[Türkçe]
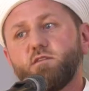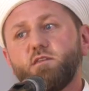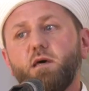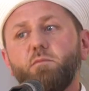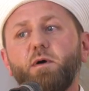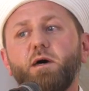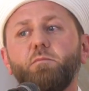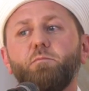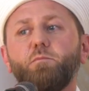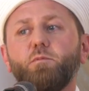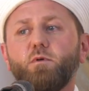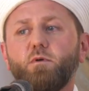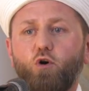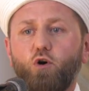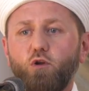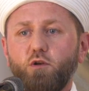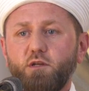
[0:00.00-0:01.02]
Sebep
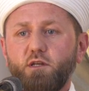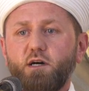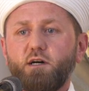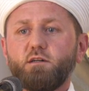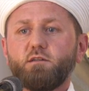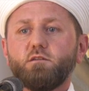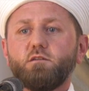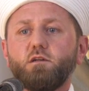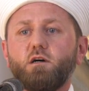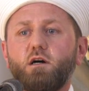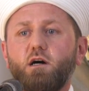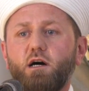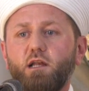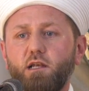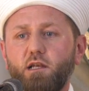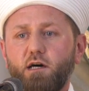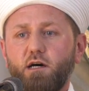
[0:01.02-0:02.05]
onlar
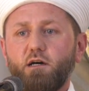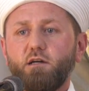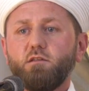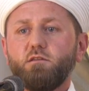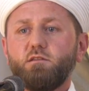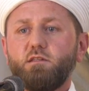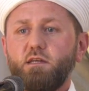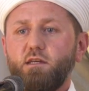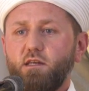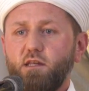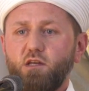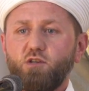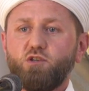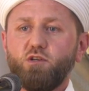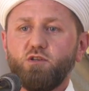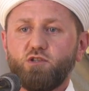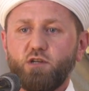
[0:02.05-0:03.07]
Allah'ın dini
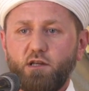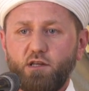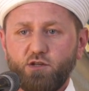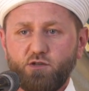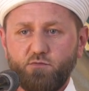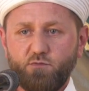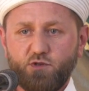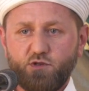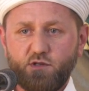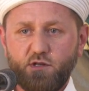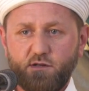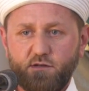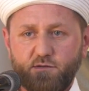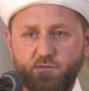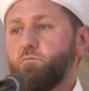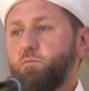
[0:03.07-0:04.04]
için çalışmışlar.